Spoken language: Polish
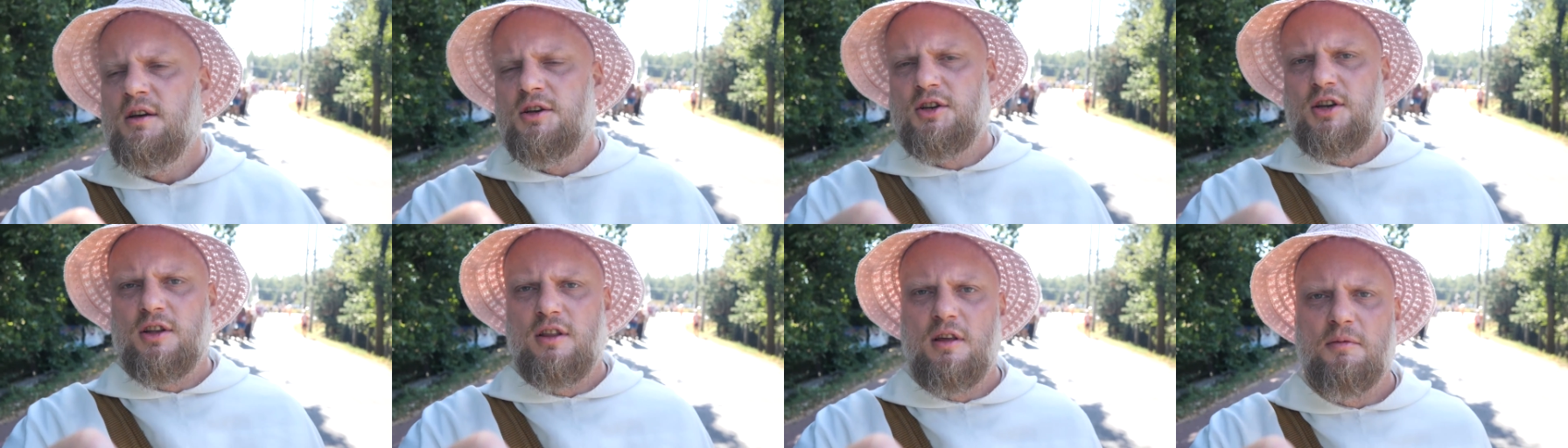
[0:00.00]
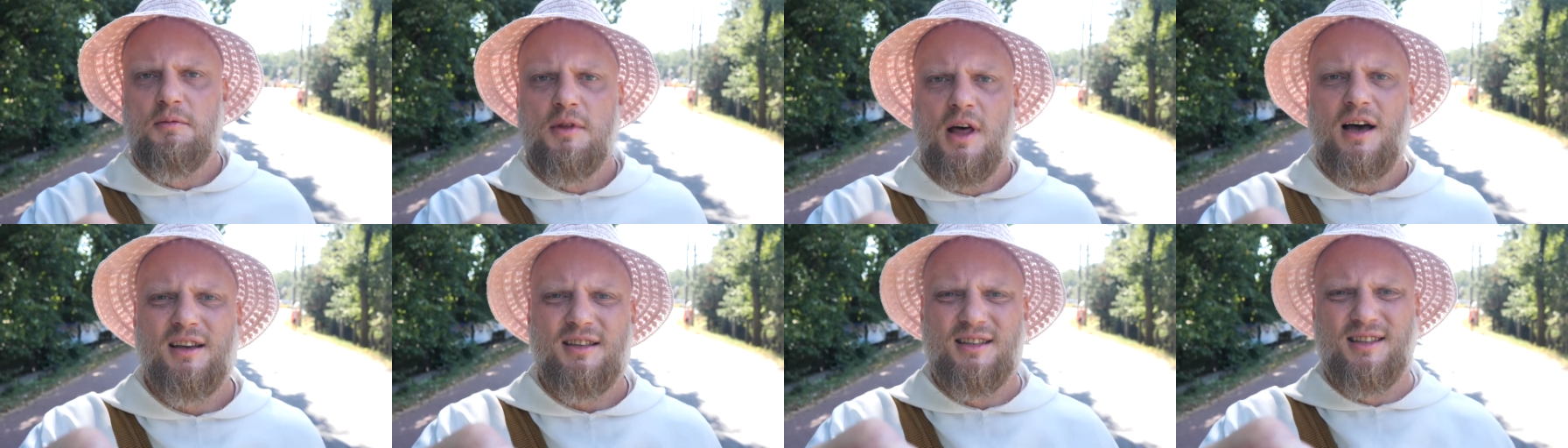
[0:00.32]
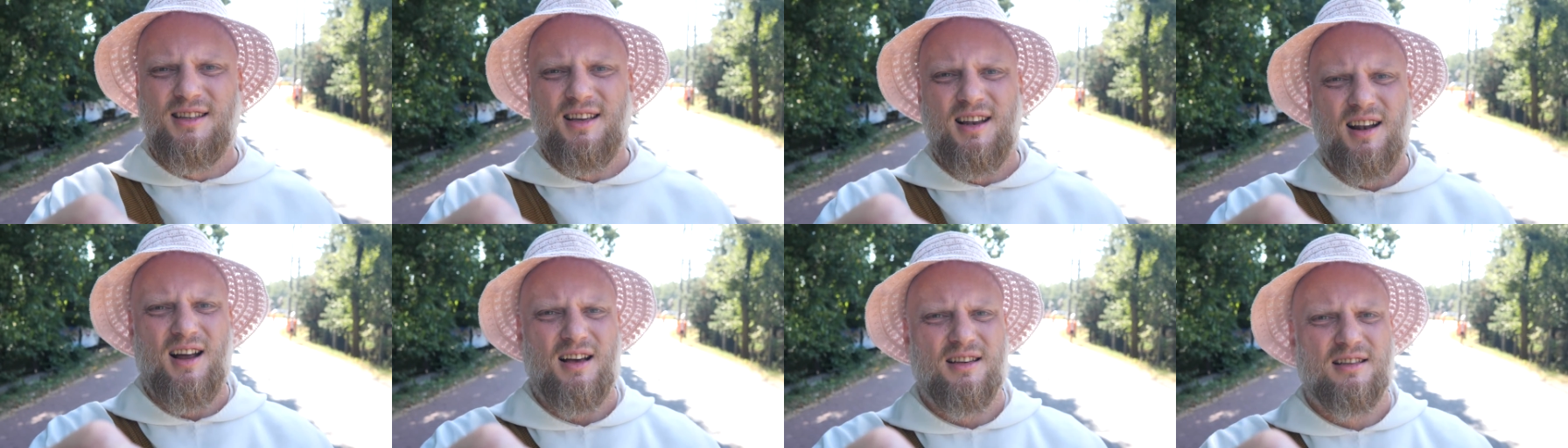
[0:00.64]

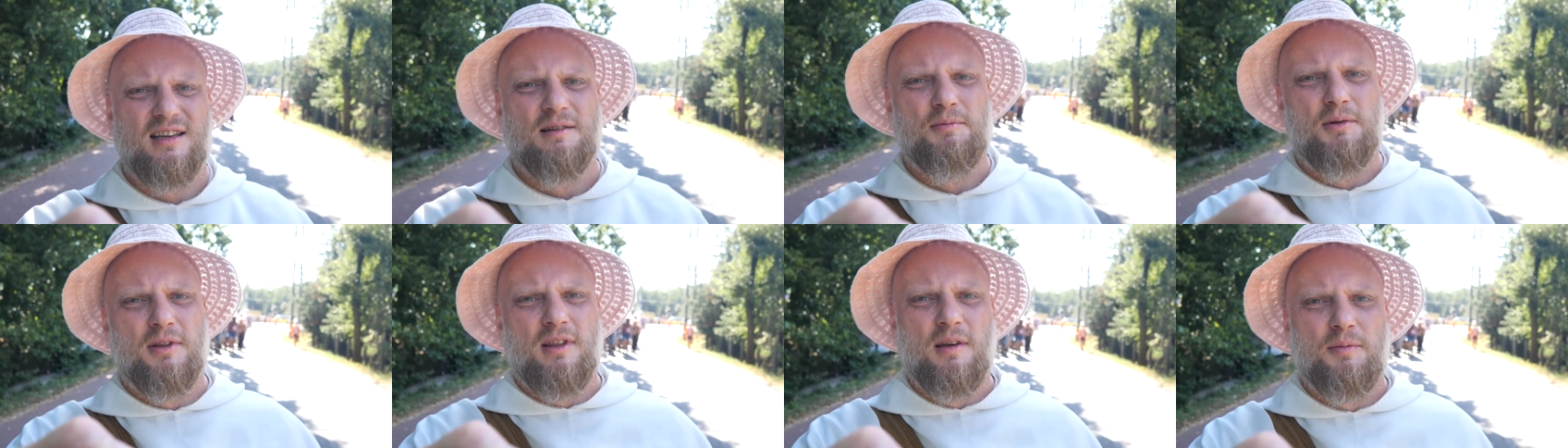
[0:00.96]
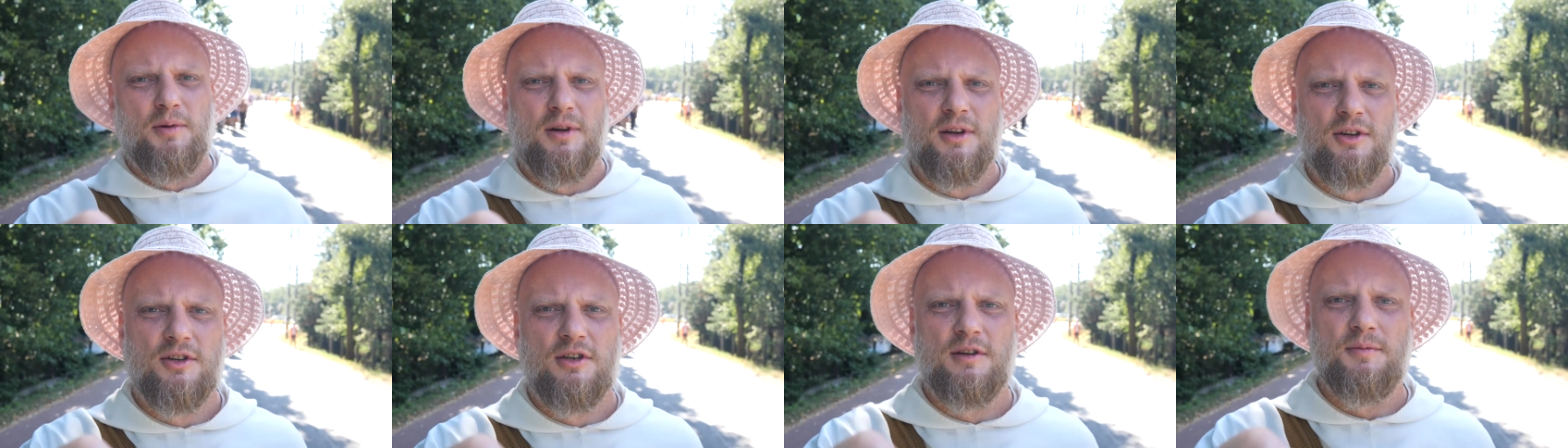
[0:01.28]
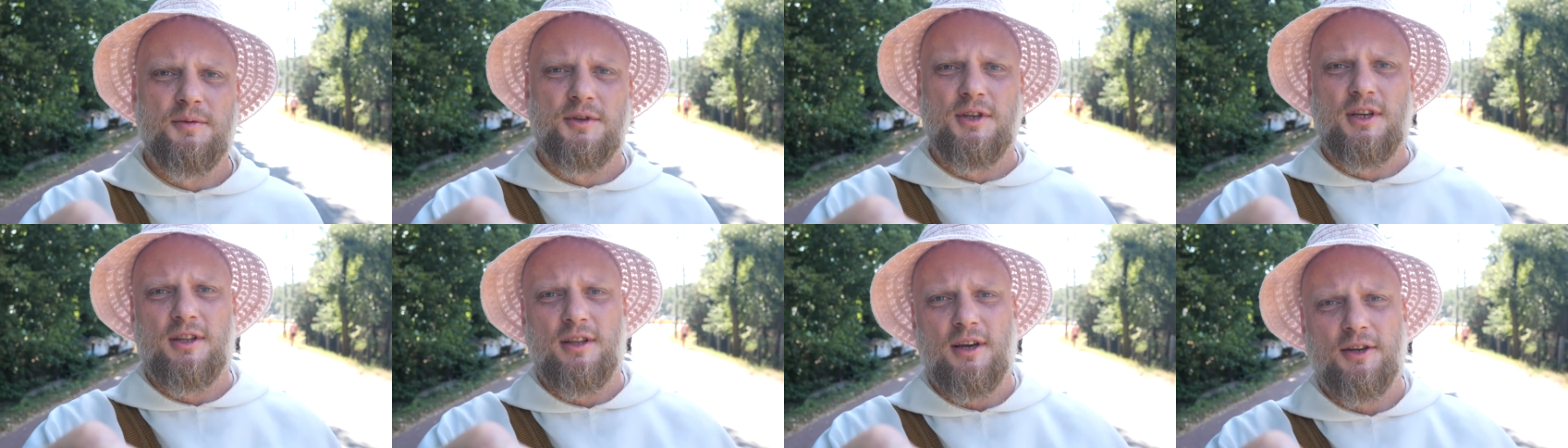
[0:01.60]
17 raz chyba na
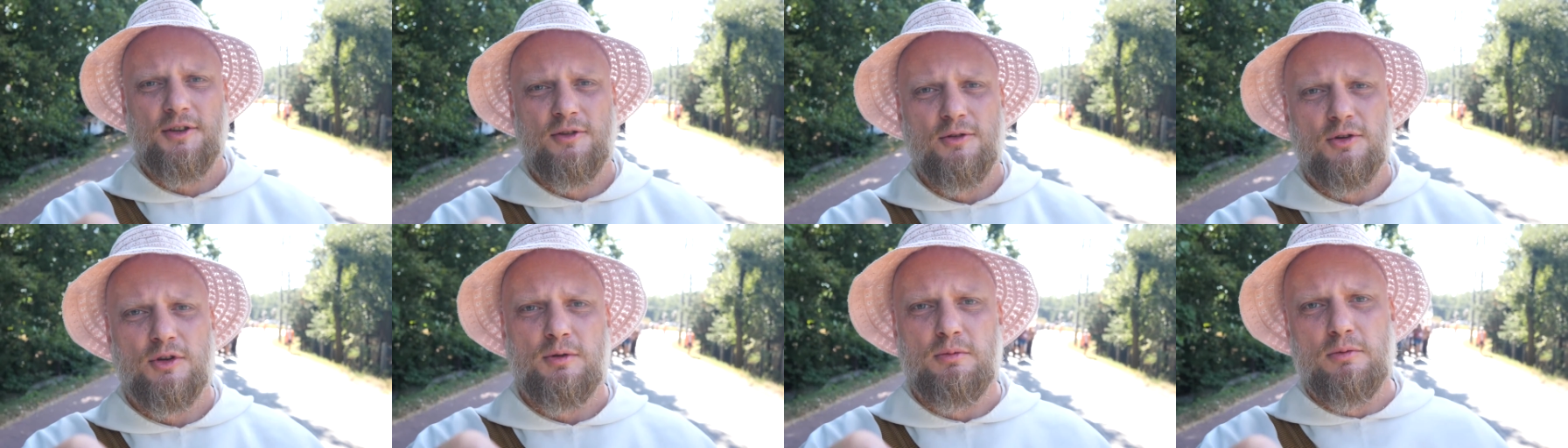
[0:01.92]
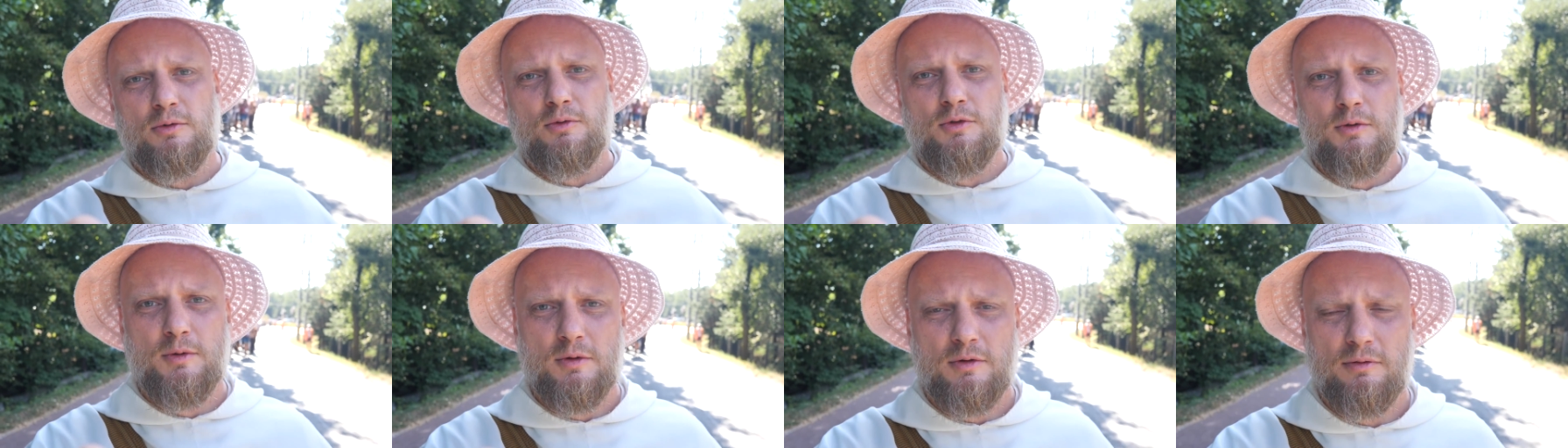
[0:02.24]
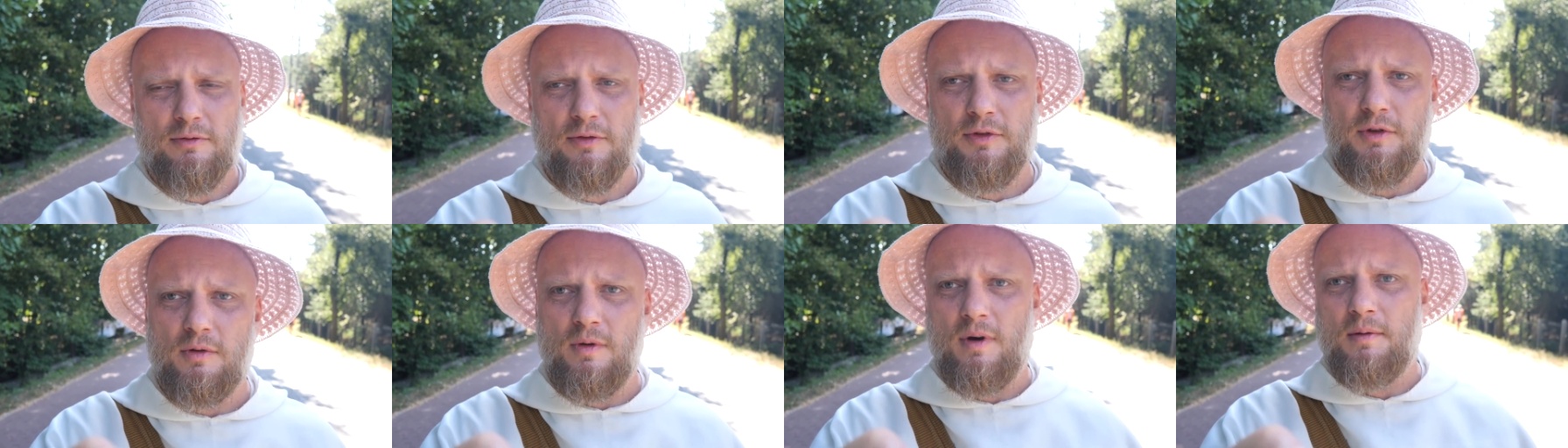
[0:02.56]
pielgrzymce i tak sobie
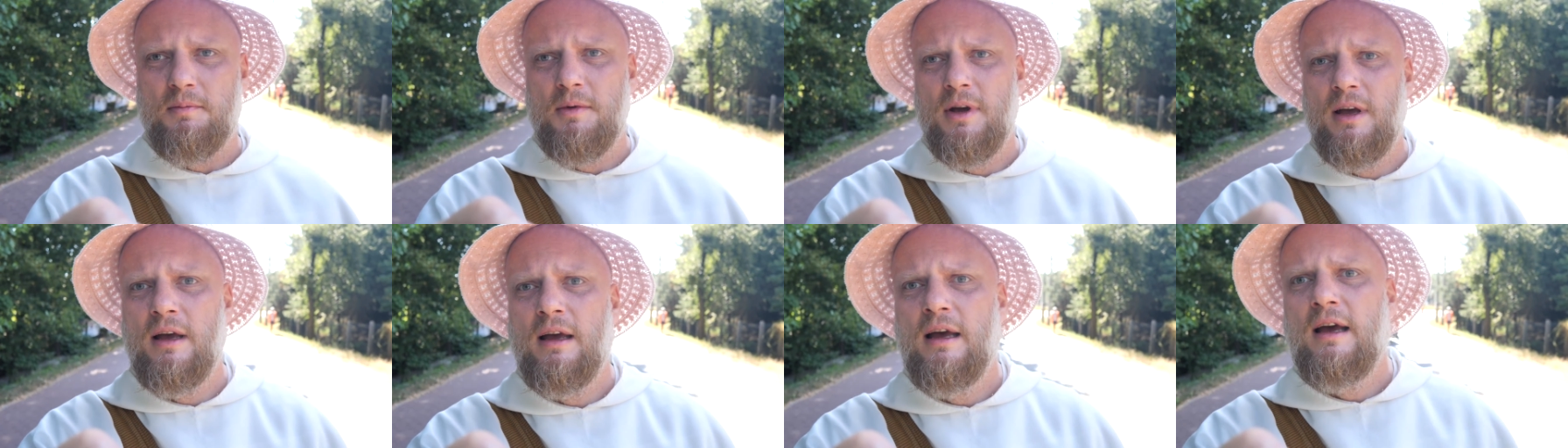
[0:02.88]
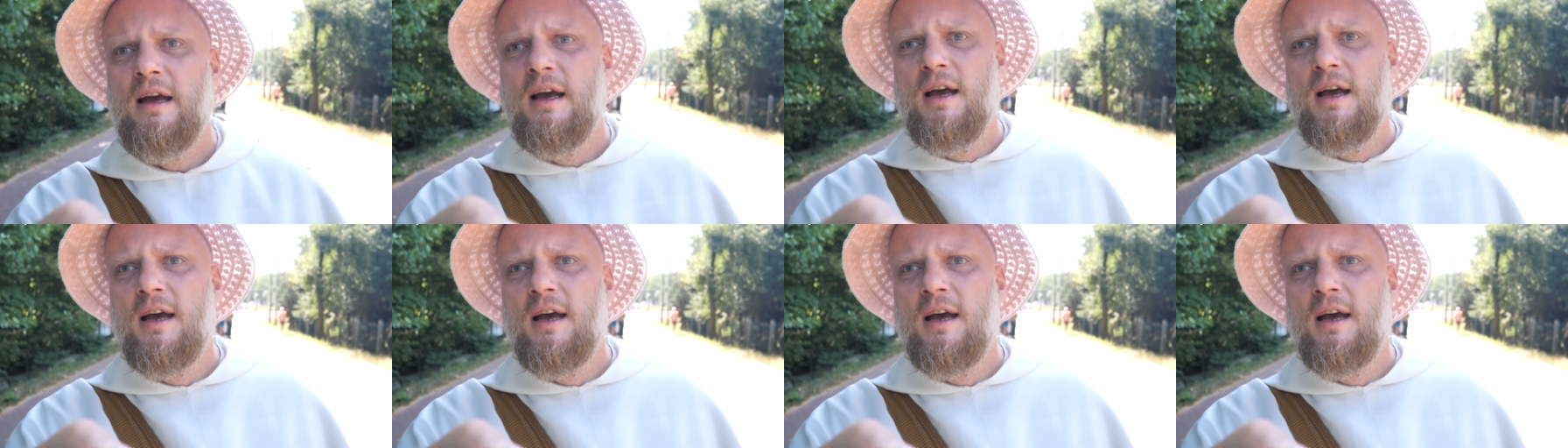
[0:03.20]
uzmysłowiłem,